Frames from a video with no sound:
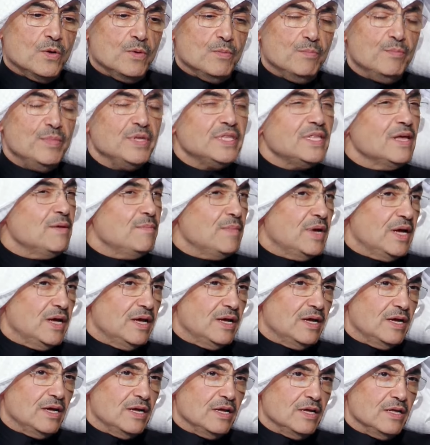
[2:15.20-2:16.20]
متى
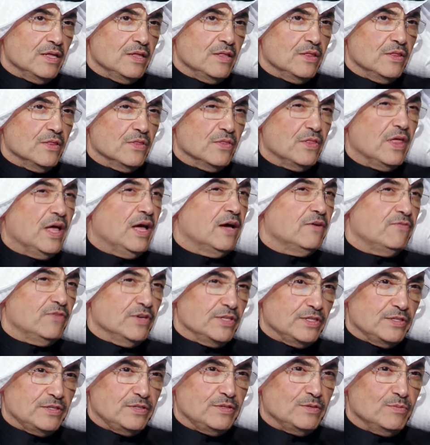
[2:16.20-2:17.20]
ما
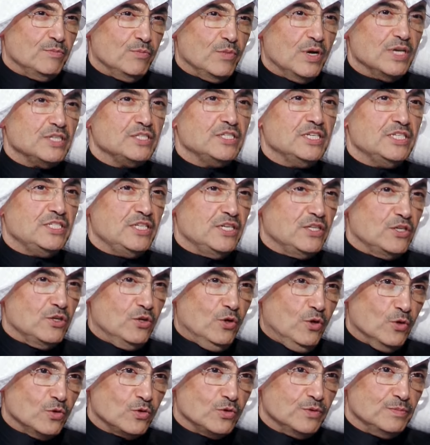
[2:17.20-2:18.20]
ضعفت مؤسسة
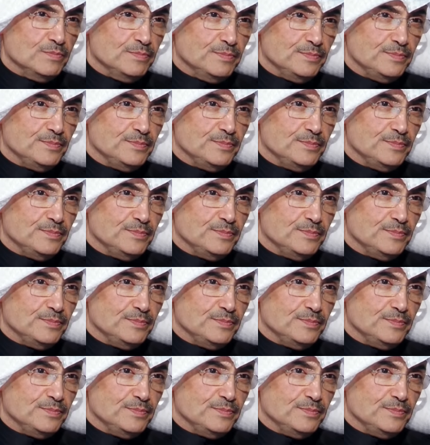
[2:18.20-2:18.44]
الحكم